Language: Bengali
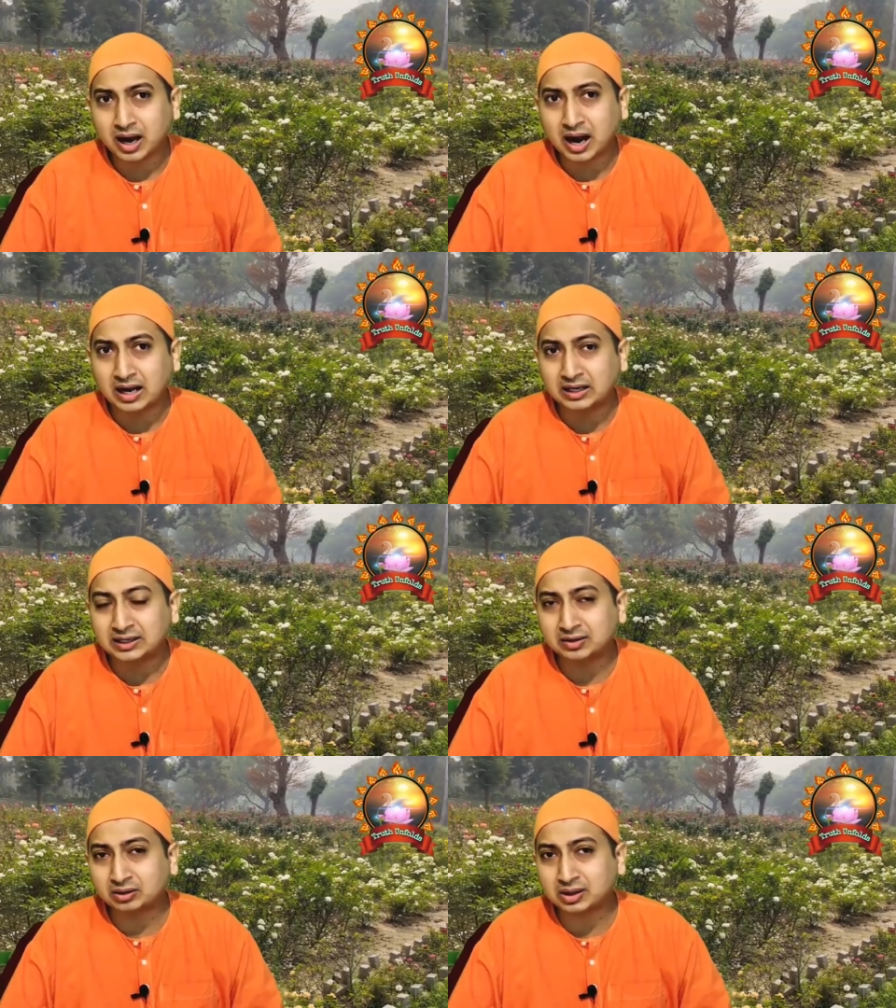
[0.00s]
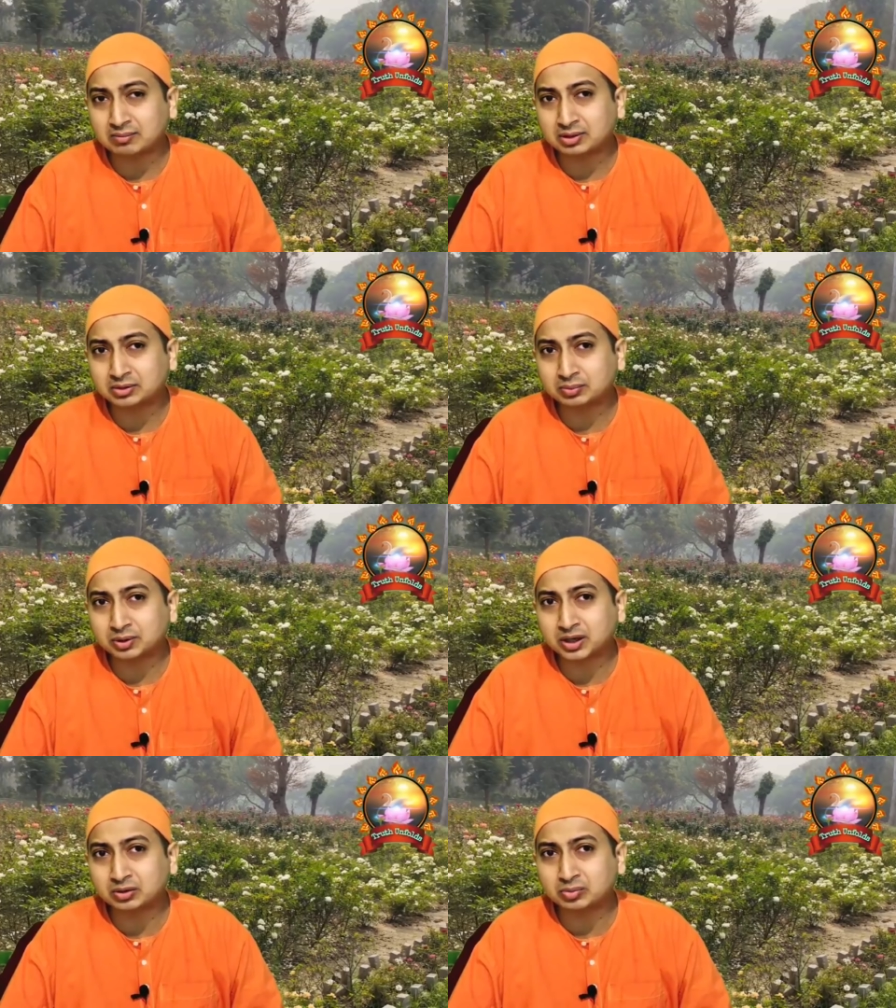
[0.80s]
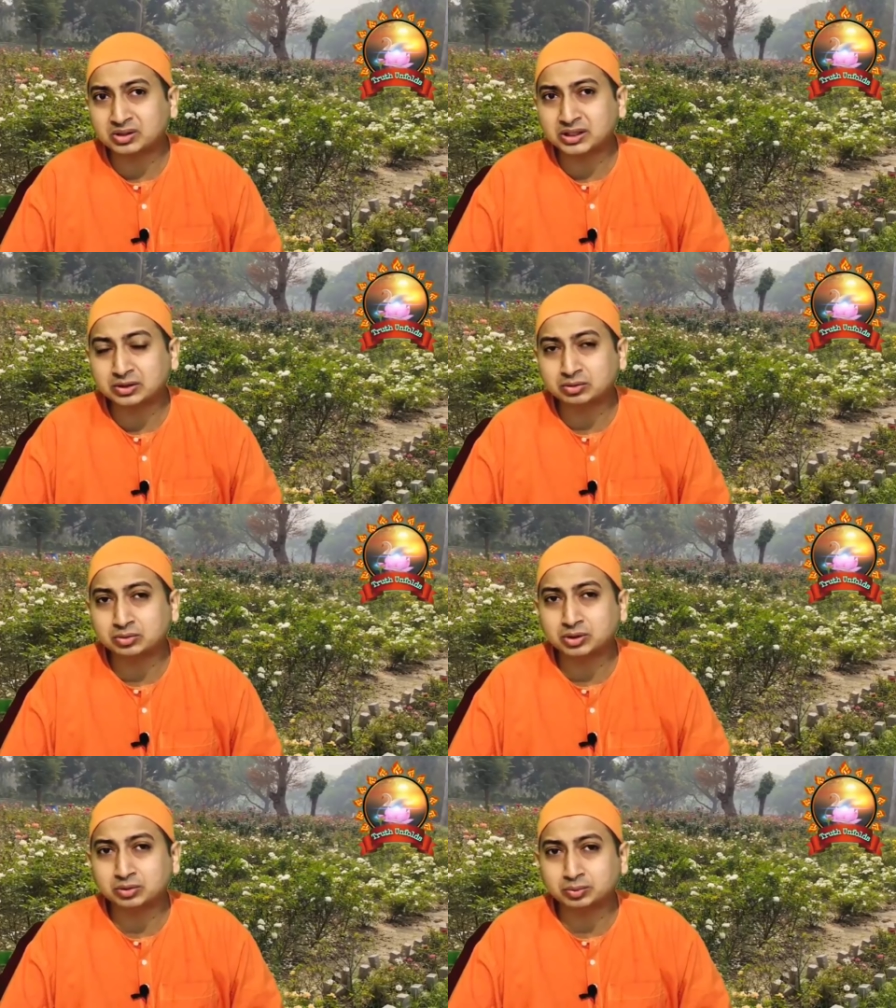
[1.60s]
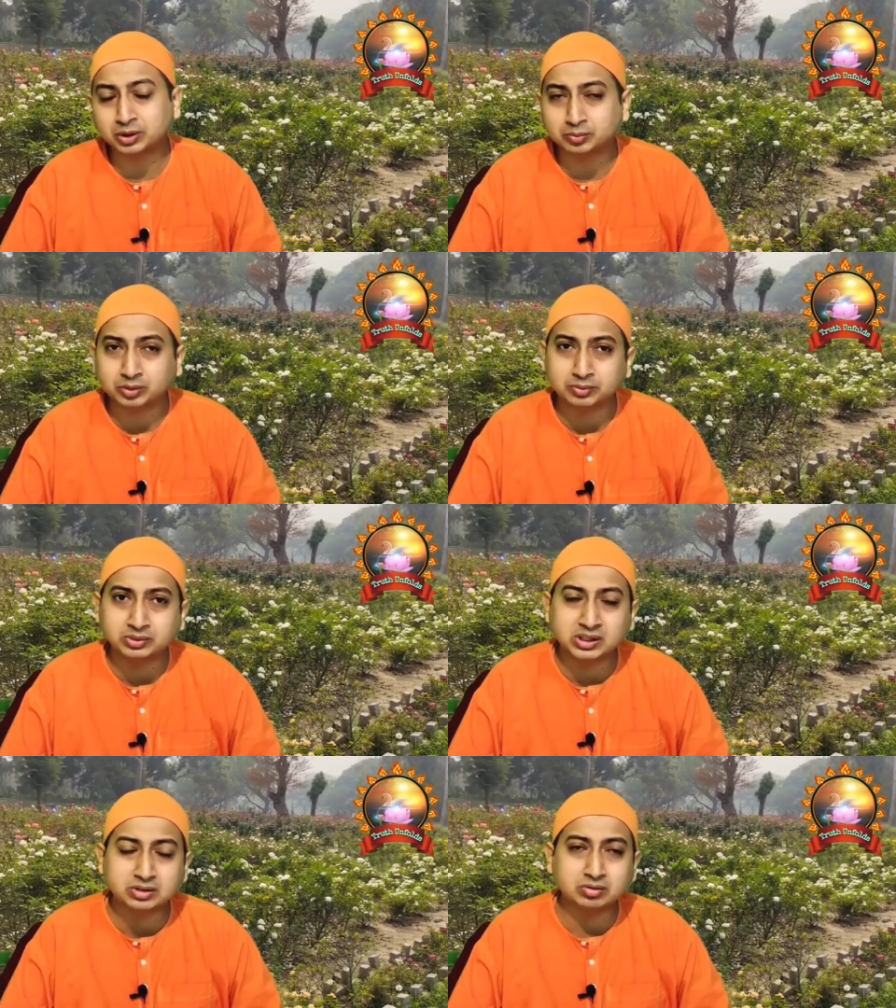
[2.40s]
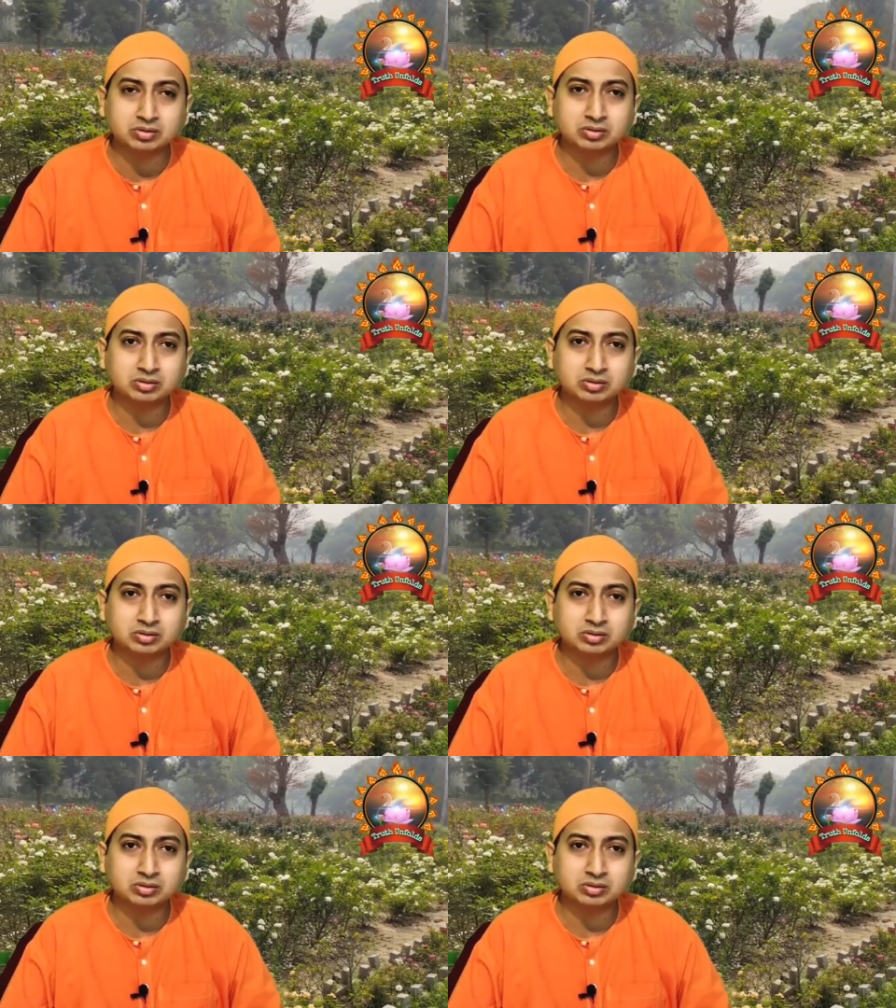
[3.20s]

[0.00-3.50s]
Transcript: হার্ডলি কথা মৃত করে তুমি যেইটুকুনি উপরি উপরি বুঝেছো